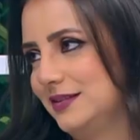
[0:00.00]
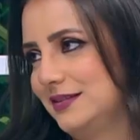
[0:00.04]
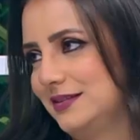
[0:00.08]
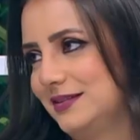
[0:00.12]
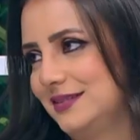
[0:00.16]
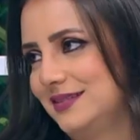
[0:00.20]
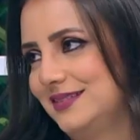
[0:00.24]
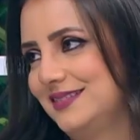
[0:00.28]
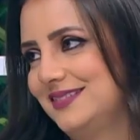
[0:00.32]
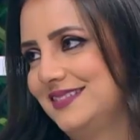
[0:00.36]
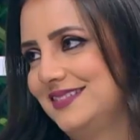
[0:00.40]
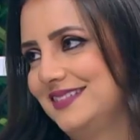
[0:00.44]
لا
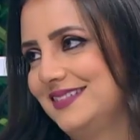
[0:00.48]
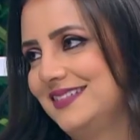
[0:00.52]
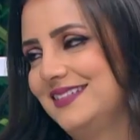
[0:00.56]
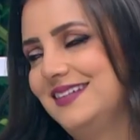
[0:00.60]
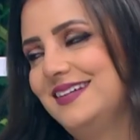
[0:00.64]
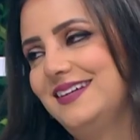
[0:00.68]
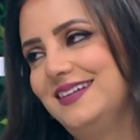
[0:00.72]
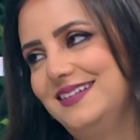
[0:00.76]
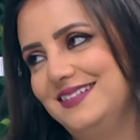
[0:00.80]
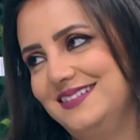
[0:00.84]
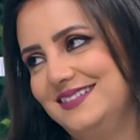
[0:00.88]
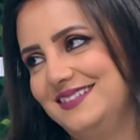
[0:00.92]
مش كل
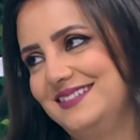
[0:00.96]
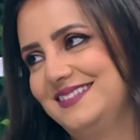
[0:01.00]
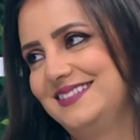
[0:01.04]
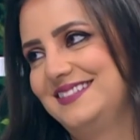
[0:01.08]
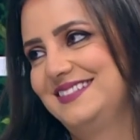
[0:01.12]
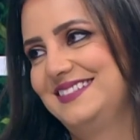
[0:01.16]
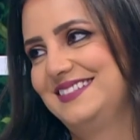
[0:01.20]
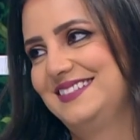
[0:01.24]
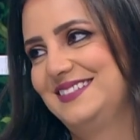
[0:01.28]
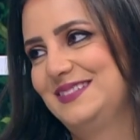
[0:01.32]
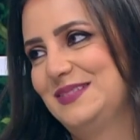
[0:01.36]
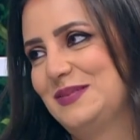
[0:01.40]
يوم اه
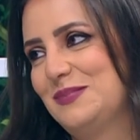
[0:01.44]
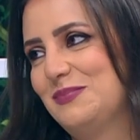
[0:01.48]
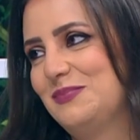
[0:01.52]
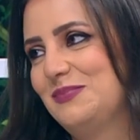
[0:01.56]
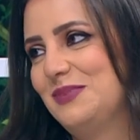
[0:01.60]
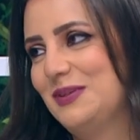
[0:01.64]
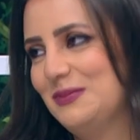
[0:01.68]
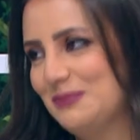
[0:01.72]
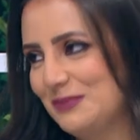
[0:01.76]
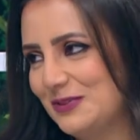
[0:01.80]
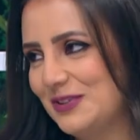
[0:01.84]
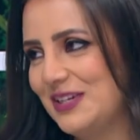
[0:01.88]
بس مره
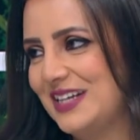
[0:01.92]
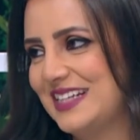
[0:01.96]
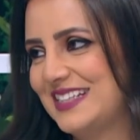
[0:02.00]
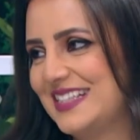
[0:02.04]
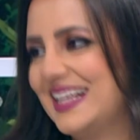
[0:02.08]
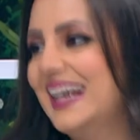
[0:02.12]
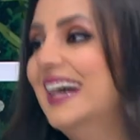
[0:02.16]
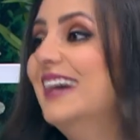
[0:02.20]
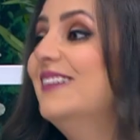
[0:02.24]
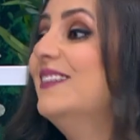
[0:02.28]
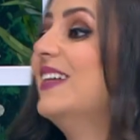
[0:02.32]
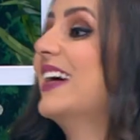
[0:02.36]
بالاسبوع
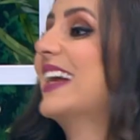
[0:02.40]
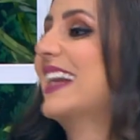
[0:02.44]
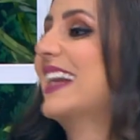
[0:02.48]
بالمناسبه